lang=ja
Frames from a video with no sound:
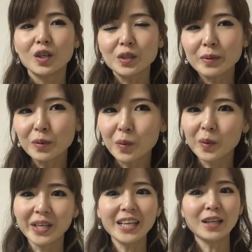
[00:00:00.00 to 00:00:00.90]
全てを
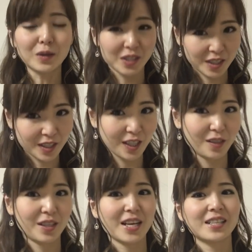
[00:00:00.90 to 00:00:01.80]
こうリードしてくれ
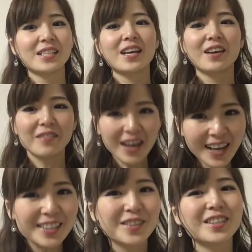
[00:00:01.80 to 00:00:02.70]
る男性は、
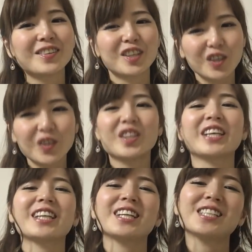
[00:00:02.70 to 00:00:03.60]
女性はキュンって
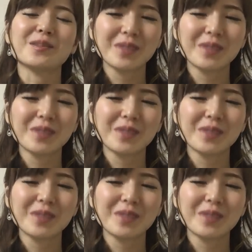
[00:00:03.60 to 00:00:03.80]
きたりし